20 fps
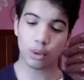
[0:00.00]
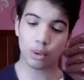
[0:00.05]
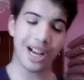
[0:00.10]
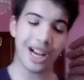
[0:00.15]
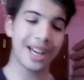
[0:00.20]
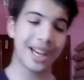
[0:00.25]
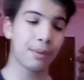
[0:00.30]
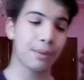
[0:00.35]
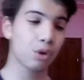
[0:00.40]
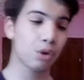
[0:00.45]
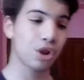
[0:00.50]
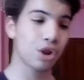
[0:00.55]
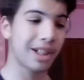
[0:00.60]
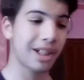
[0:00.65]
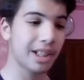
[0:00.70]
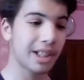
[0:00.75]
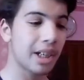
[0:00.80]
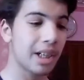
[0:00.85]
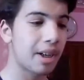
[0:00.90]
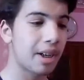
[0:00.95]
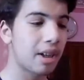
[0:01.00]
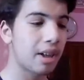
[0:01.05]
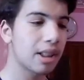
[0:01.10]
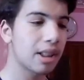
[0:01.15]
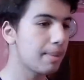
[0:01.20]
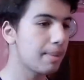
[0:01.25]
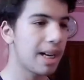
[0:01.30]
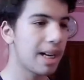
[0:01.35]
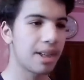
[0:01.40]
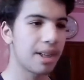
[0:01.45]
عارف واش راك تقرا
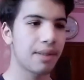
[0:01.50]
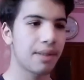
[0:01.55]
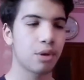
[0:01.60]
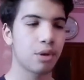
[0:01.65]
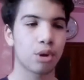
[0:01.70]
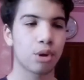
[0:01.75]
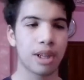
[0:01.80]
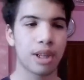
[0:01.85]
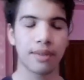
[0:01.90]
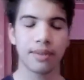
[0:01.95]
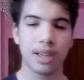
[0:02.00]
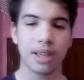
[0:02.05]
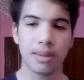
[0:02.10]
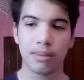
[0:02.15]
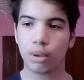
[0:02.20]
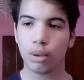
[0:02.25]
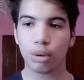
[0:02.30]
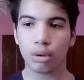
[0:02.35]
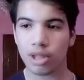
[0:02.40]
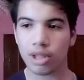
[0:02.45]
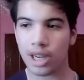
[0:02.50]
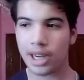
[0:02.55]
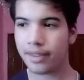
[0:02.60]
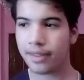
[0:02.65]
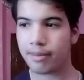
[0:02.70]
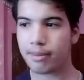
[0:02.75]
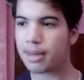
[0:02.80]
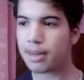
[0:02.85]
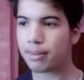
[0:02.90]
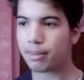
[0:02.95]
كما انا في الجغرافيا ما كنتش
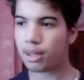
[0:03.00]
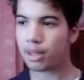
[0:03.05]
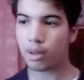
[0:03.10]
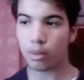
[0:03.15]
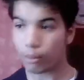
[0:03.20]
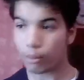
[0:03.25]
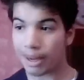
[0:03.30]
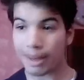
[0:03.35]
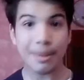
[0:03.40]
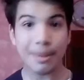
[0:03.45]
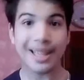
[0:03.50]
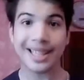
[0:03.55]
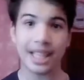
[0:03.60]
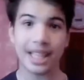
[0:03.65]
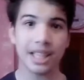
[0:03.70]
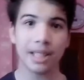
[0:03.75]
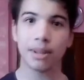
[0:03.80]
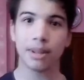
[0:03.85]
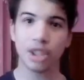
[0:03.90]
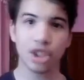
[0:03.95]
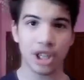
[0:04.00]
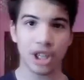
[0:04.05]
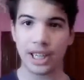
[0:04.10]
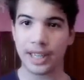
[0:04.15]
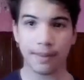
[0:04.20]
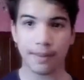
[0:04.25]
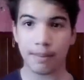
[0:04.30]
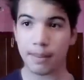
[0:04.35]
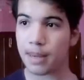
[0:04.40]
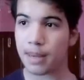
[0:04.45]
عارف ما با وما مازالني مانيش
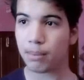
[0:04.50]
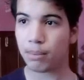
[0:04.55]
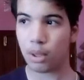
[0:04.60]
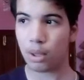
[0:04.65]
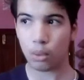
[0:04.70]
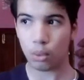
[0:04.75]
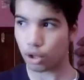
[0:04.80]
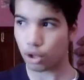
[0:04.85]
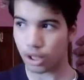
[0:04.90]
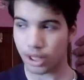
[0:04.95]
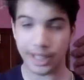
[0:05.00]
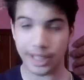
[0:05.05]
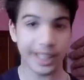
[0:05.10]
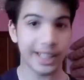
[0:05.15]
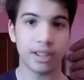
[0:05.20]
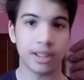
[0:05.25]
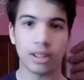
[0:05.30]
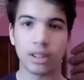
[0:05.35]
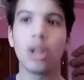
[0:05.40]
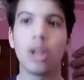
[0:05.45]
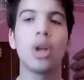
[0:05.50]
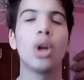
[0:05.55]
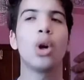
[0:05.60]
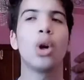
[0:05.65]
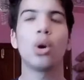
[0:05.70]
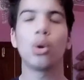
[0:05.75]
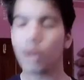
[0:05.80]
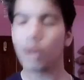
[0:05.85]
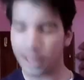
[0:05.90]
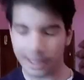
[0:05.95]
عارف ما با واش قرينا
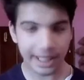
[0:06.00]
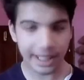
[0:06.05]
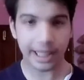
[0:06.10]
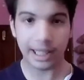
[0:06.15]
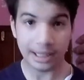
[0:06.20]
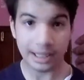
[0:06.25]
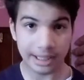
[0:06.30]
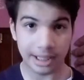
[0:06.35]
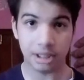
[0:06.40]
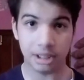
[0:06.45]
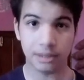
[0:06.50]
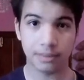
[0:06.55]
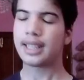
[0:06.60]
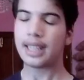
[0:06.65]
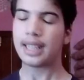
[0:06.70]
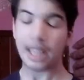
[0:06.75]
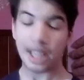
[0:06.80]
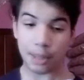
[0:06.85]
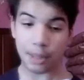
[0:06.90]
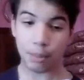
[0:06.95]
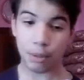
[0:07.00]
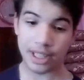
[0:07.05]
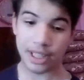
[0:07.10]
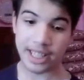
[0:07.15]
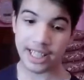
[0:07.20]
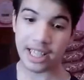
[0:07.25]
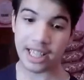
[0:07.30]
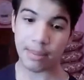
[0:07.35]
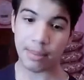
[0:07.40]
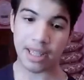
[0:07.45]
وهذه غلطه كي قربوا لي
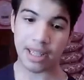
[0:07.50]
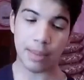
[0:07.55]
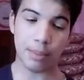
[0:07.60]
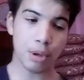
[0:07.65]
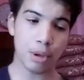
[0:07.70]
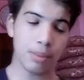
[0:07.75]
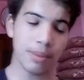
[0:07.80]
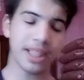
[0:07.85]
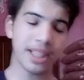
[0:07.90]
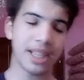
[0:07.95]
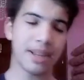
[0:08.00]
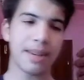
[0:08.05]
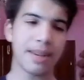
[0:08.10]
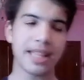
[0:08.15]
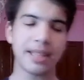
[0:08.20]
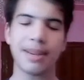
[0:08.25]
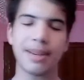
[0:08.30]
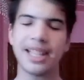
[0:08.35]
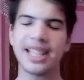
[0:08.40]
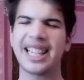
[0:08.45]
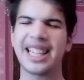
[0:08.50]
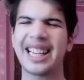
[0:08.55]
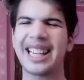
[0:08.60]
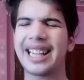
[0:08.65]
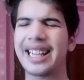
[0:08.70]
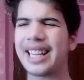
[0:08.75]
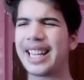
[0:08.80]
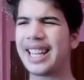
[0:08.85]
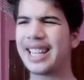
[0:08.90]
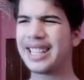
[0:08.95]
زيكزام تاع برومي تريماست ما عليك
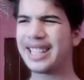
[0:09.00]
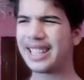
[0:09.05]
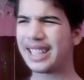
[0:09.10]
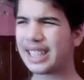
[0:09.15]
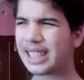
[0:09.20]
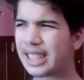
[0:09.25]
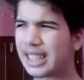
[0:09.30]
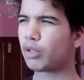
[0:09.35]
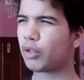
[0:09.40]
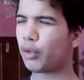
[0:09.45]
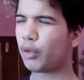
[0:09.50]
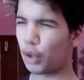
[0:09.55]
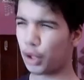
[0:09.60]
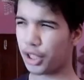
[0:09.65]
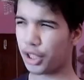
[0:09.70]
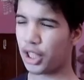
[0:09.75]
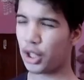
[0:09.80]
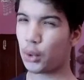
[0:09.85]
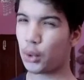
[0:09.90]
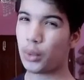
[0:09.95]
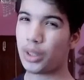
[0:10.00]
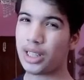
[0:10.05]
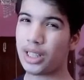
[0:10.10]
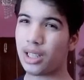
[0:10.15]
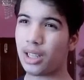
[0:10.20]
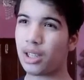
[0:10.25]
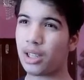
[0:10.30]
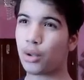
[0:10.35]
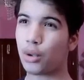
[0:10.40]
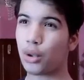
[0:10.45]
غير انك تفورسي
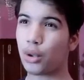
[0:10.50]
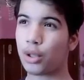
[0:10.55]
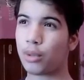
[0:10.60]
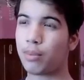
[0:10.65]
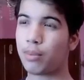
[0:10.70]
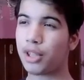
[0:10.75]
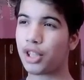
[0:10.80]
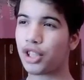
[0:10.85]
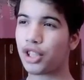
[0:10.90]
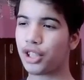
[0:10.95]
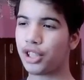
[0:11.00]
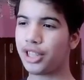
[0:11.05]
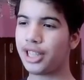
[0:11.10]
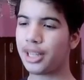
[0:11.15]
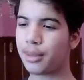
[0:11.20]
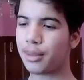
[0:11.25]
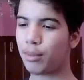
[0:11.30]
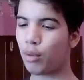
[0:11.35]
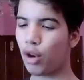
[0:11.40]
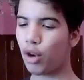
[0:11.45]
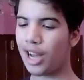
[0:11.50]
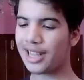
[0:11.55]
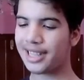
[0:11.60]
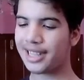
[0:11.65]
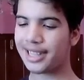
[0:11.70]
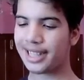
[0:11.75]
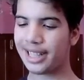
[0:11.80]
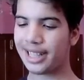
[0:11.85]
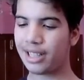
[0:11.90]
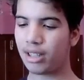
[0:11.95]
شويه جوست باش دير
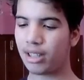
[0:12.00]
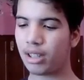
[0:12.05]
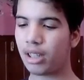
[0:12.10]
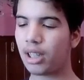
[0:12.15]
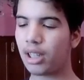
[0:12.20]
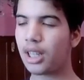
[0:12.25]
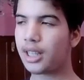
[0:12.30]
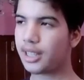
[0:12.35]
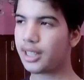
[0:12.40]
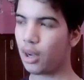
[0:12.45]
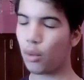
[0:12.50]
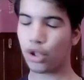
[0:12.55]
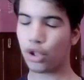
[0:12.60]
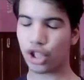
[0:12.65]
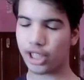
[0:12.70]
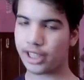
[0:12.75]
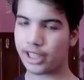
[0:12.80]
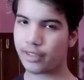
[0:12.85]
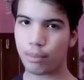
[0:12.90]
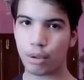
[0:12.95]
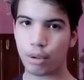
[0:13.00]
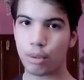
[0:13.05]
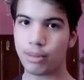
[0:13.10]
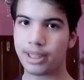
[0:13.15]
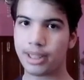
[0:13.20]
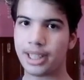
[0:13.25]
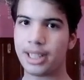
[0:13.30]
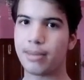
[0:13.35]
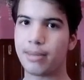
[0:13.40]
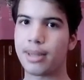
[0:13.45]
محصله تاع واش قريت في
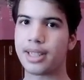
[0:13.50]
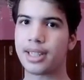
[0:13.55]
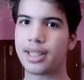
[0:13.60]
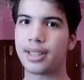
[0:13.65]
برومي تريماست